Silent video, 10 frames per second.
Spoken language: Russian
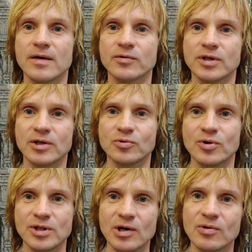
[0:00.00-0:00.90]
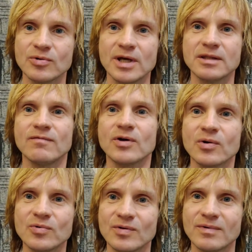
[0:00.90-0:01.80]
И вот эту энергию надо
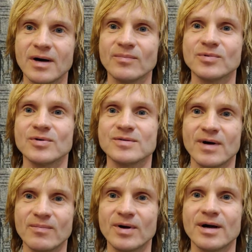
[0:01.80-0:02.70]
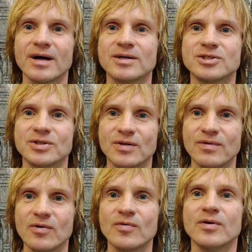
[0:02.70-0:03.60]
вернуть вам, то есть вам как
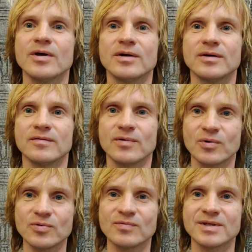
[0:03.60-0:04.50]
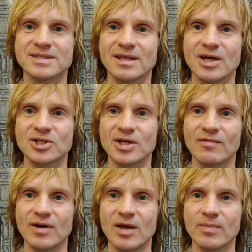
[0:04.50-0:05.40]
человеку вернуть в
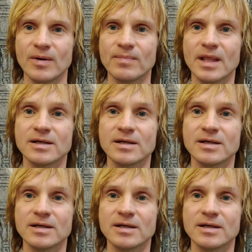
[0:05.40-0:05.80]
настоящее время.